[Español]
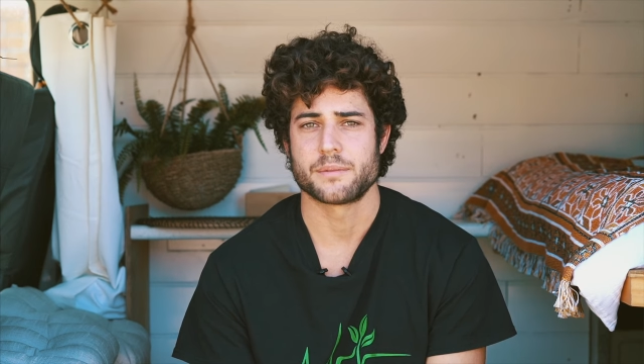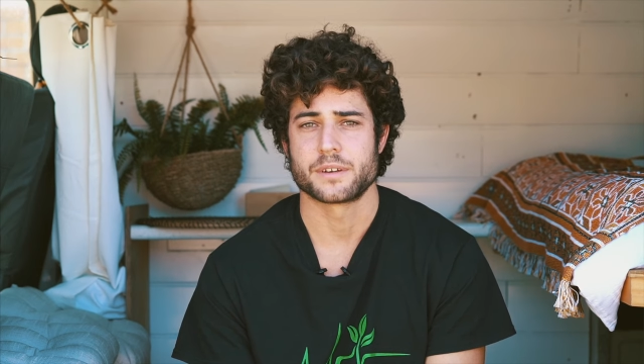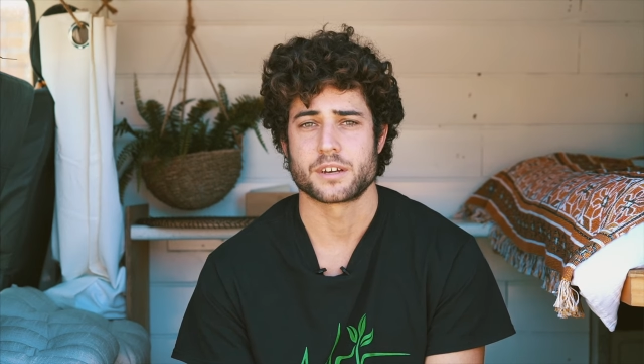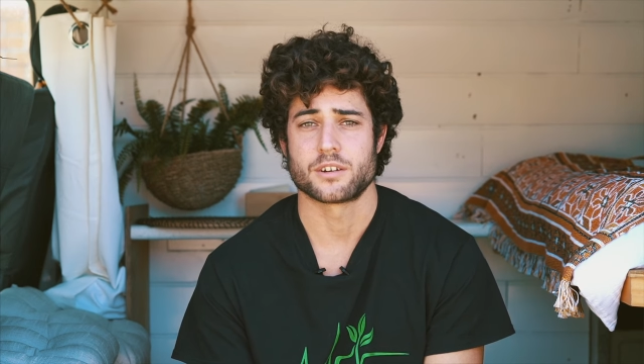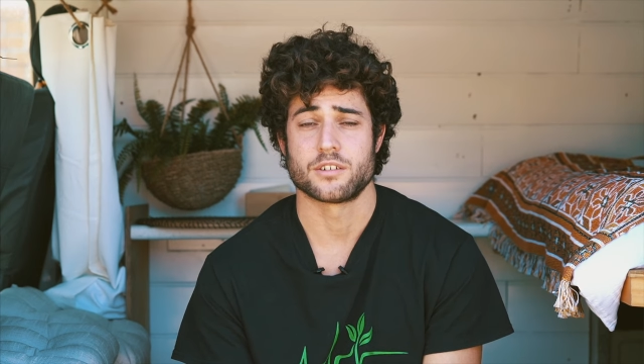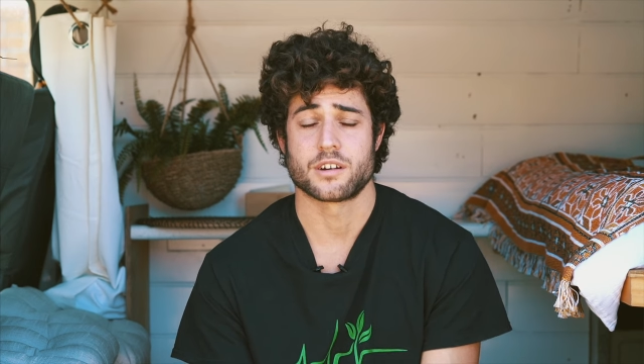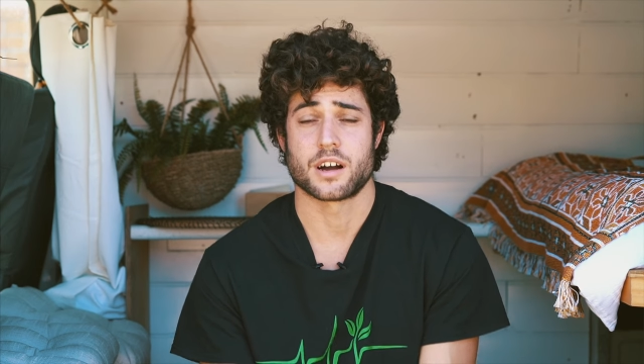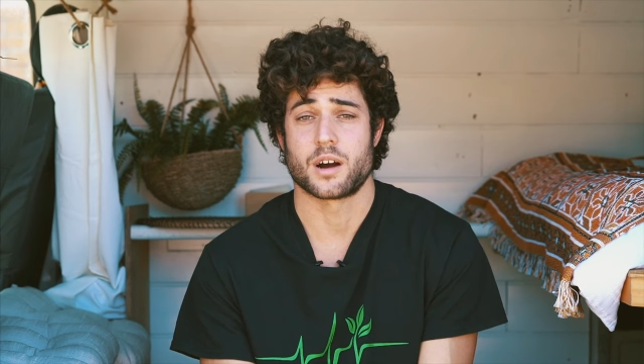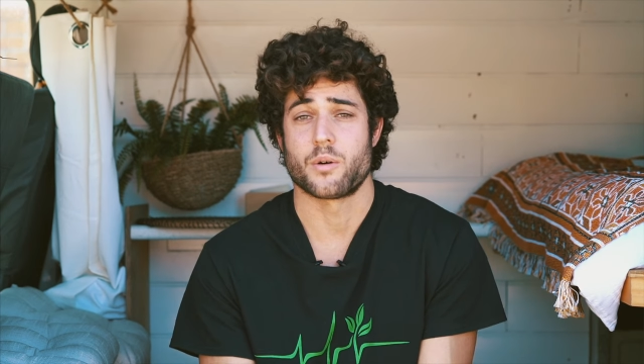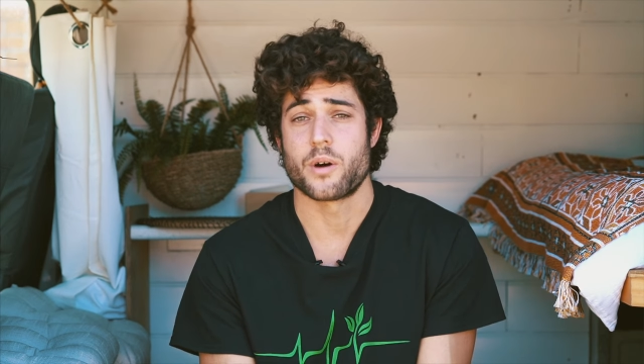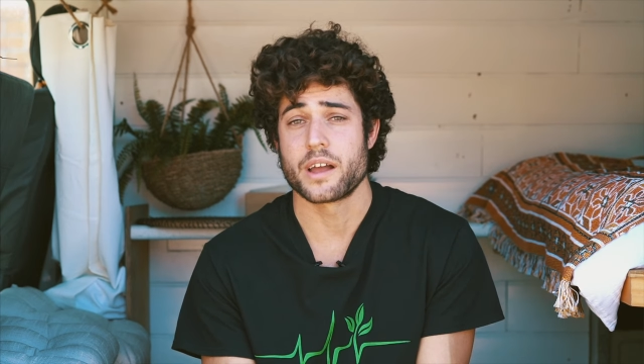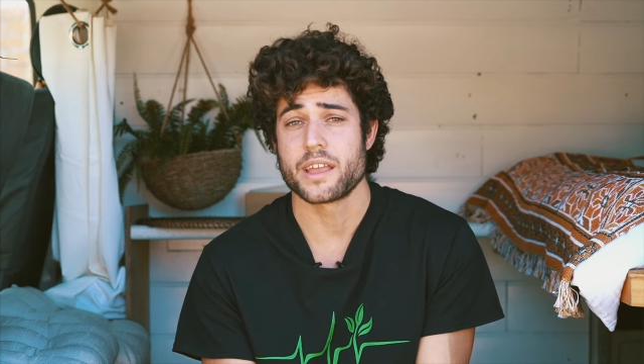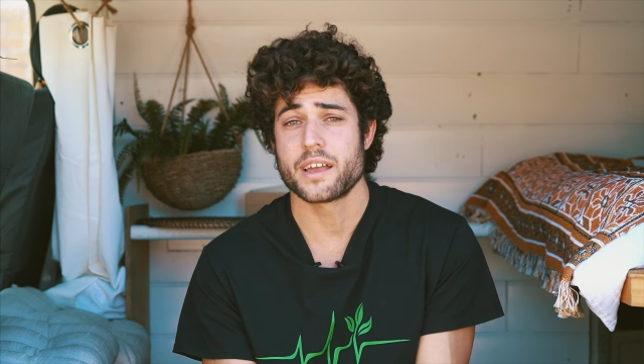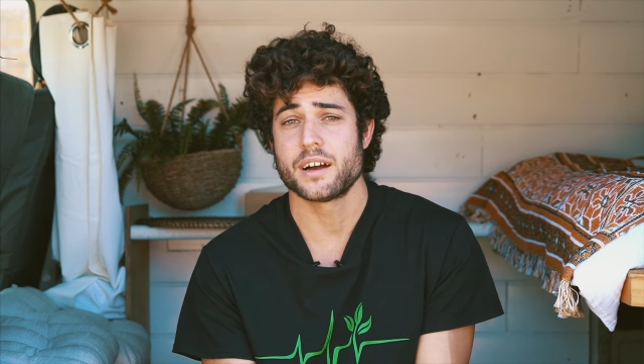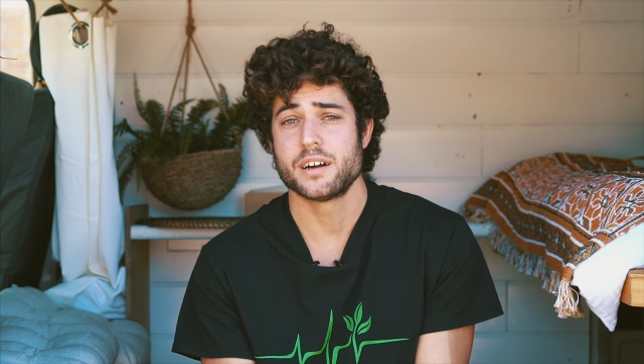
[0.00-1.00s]
me dijo
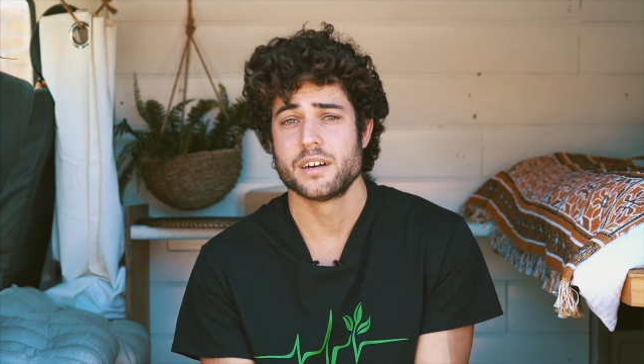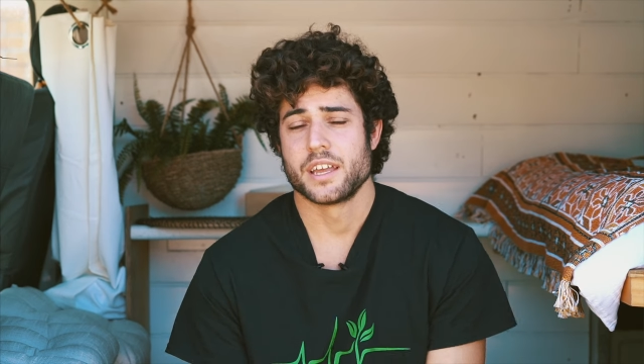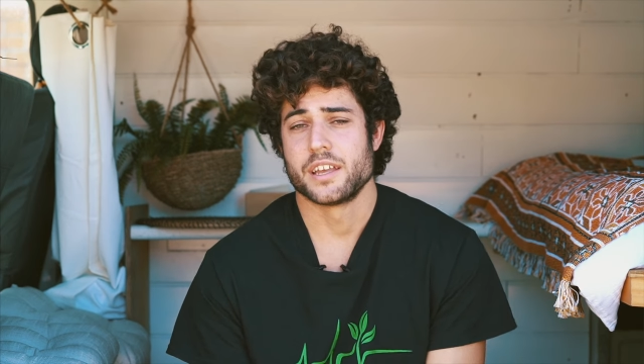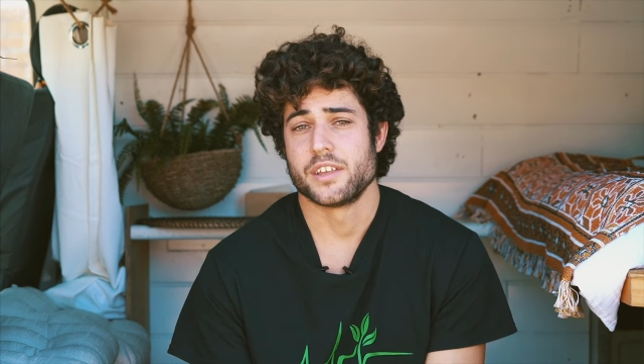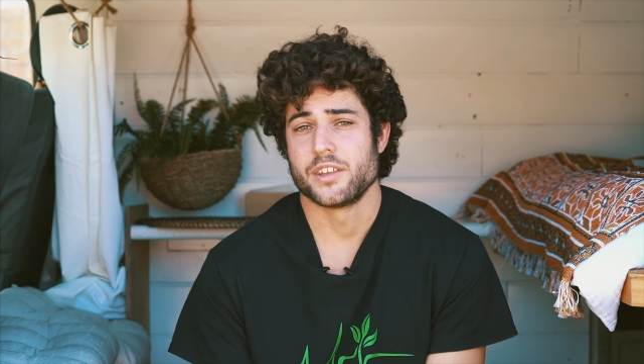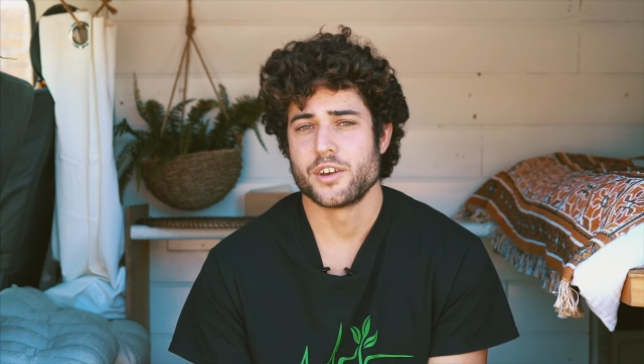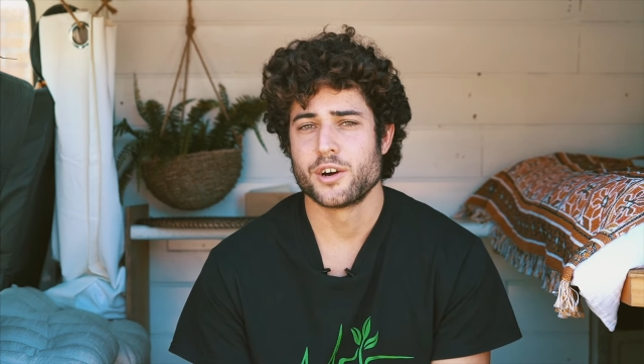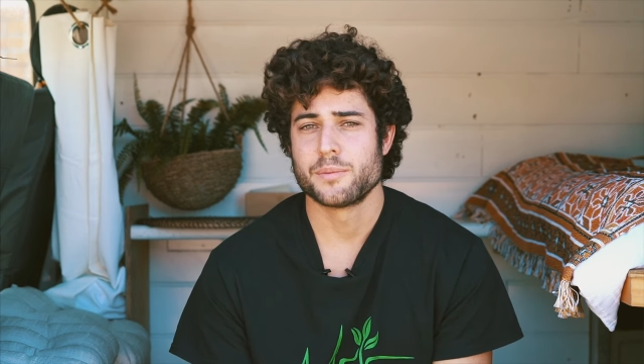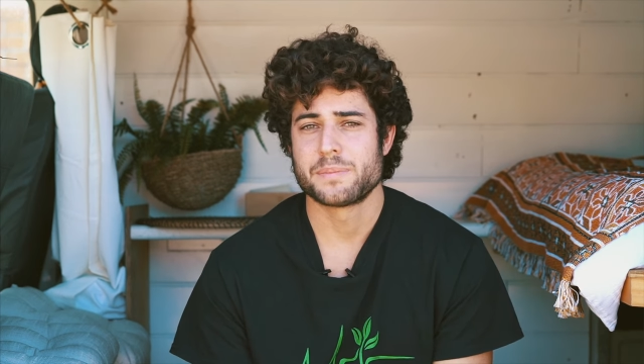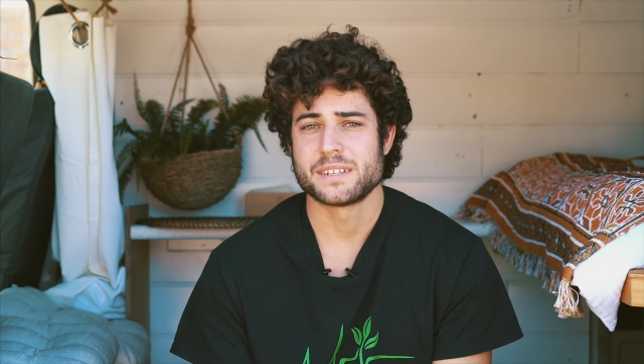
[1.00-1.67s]
Hawaya y yo